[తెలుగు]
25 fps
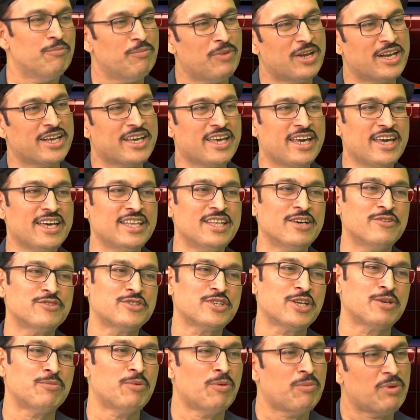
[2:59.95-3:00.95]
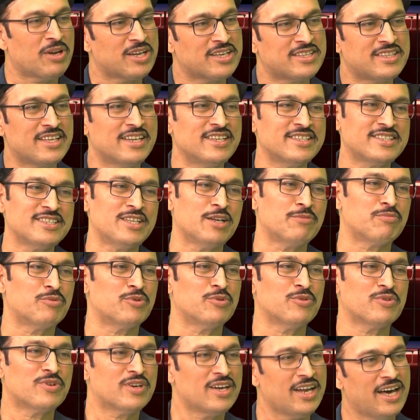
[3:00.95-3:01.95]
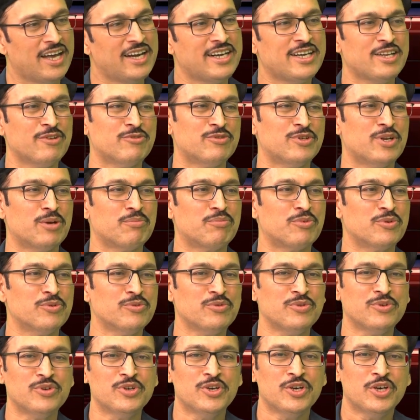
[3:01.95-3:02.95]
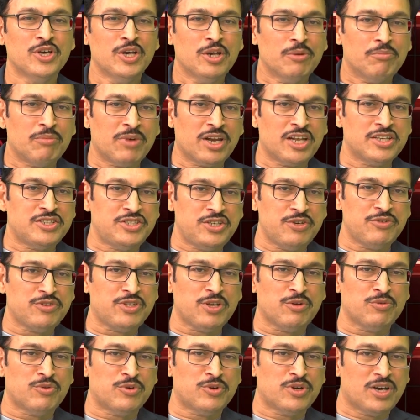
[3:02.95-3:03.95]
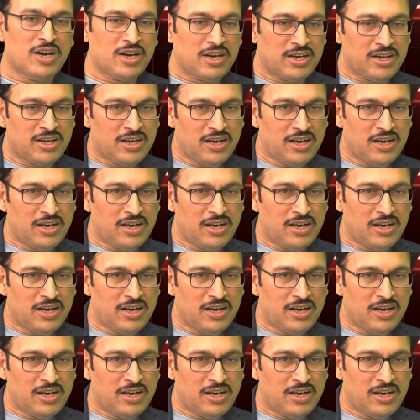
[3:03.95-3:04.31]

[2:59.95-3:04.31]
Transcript: మనకి ఏది అవసరమో మనకు తెలిసినప్పుడు క్లారిటీ ఉన్నప్పుడు మన జీవితం కూడా